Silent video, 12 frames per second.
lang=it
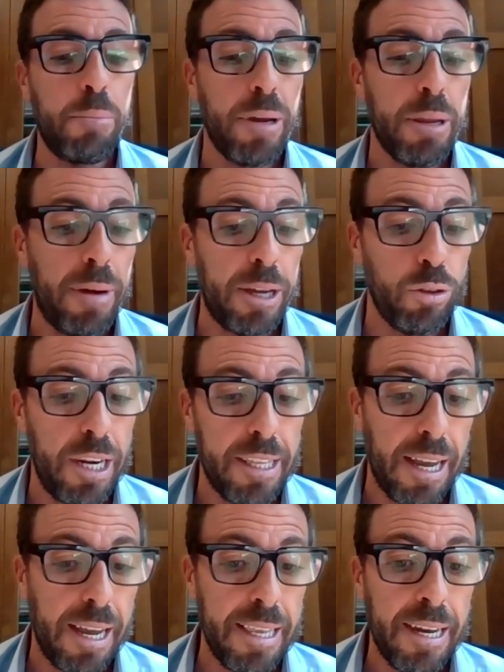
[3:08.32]
del primato
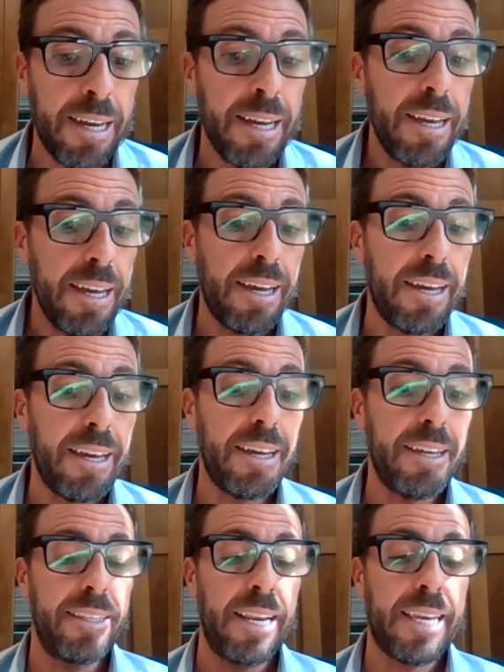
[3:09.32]
dell'Italia
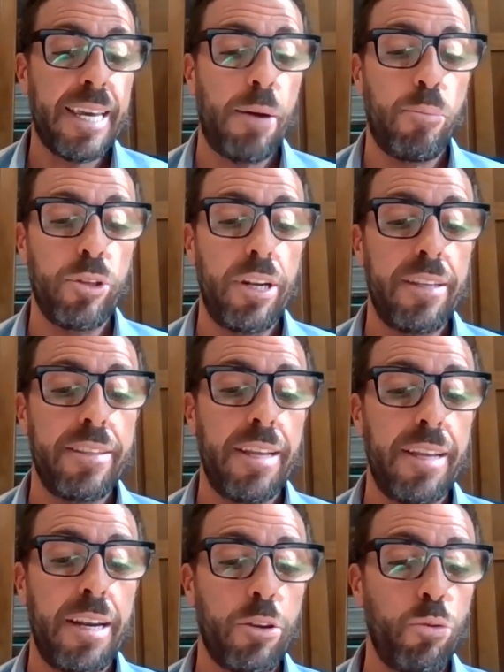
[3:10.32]
nel campo
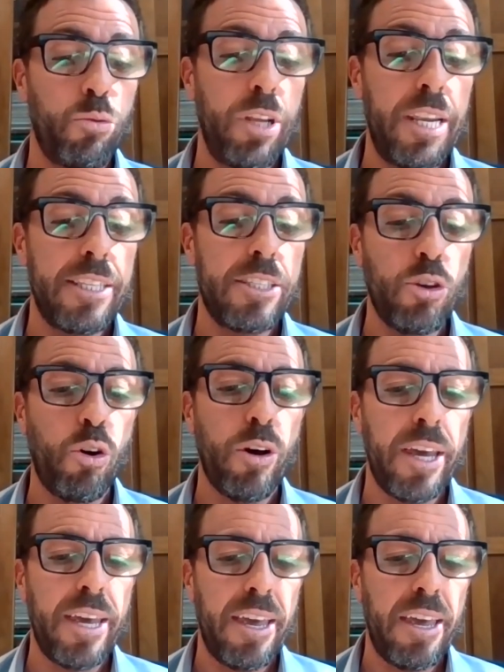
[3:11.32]
del, del, riutilizzo
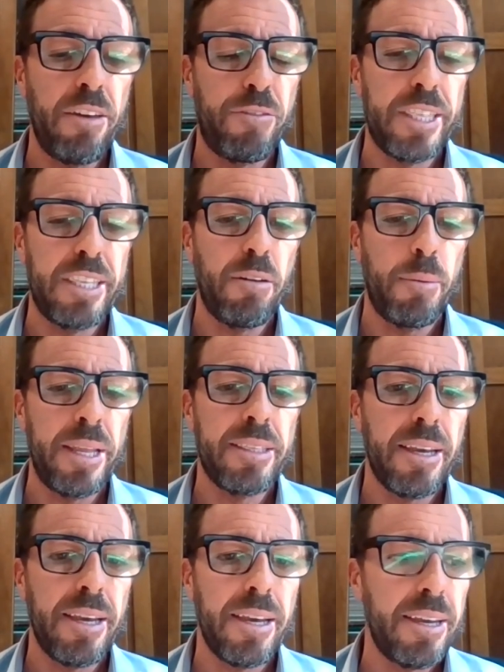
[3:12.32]
e,
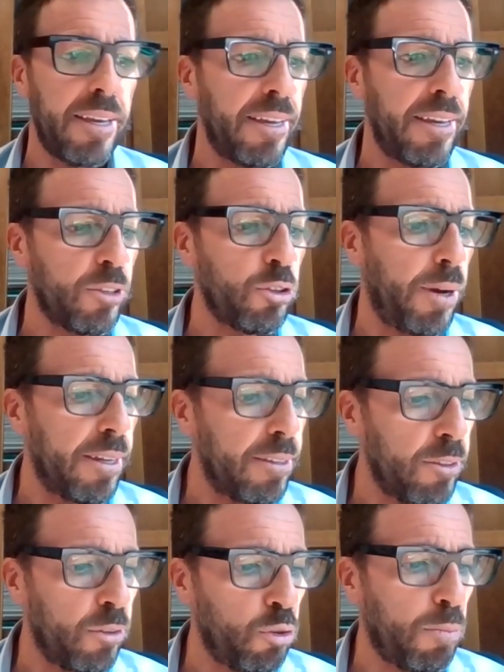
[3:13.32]
effettivamente insomma,
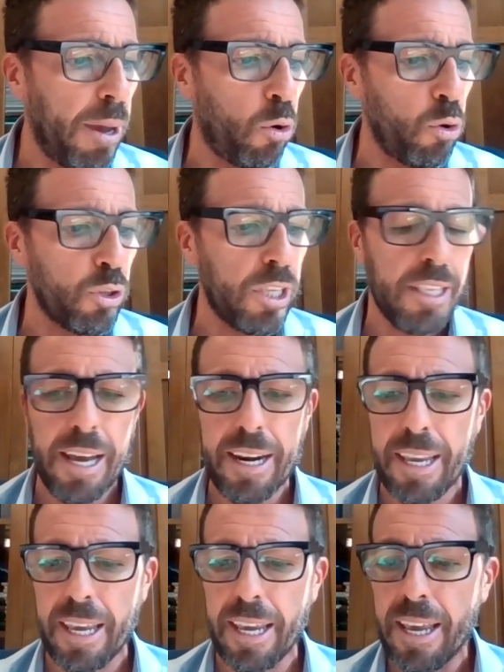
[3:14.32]
dobbiamo
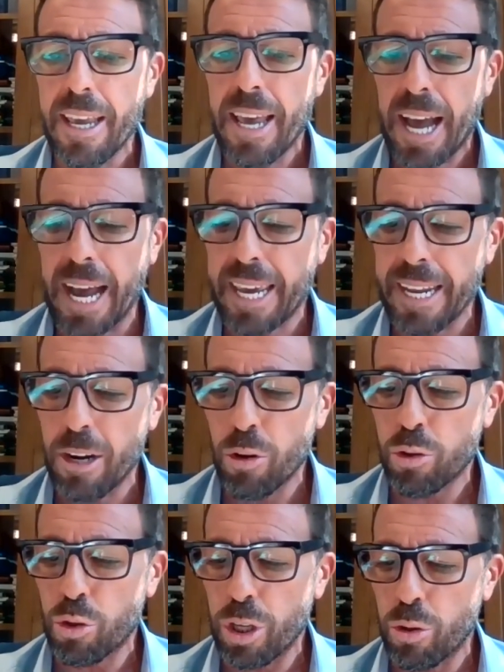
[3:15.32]
constatare che anche nel
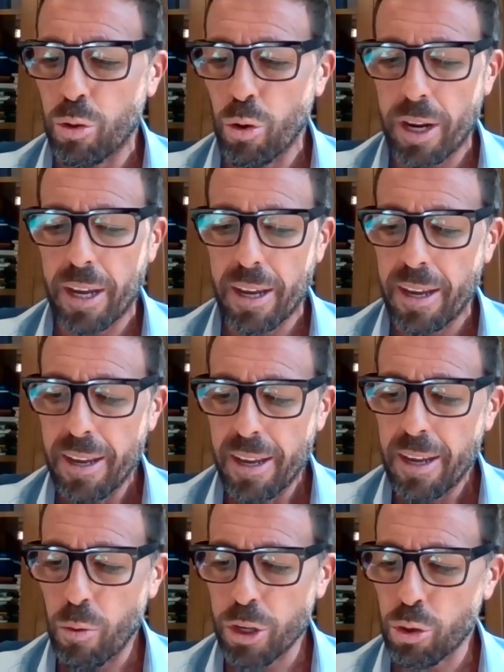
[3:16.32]
nostro settore
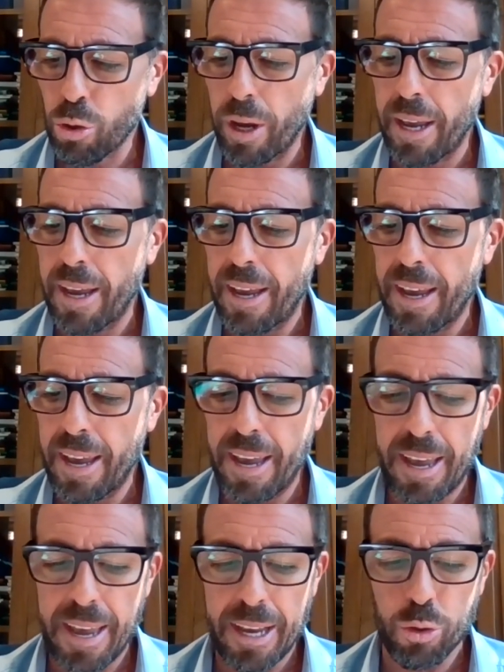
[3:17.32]
questo è,
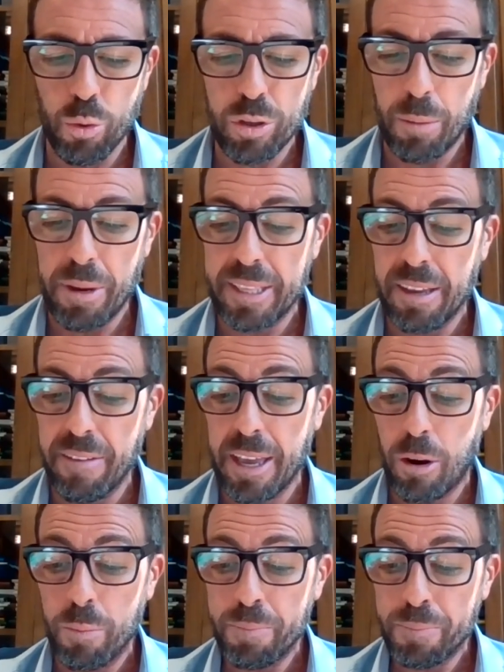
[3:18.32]
è, è, assolutamente
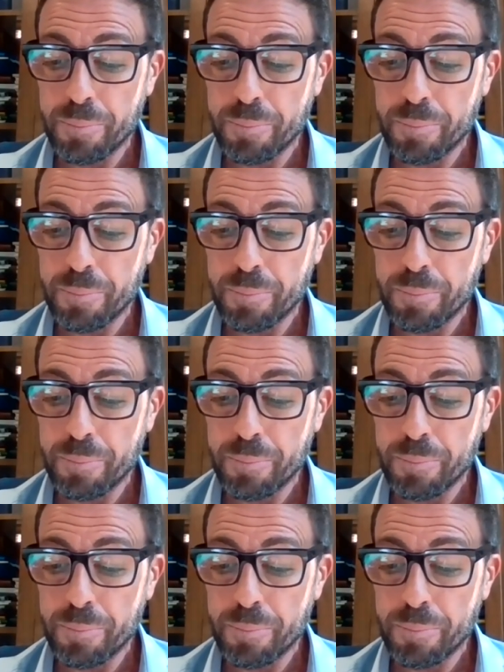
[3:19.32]
vero. Ecco,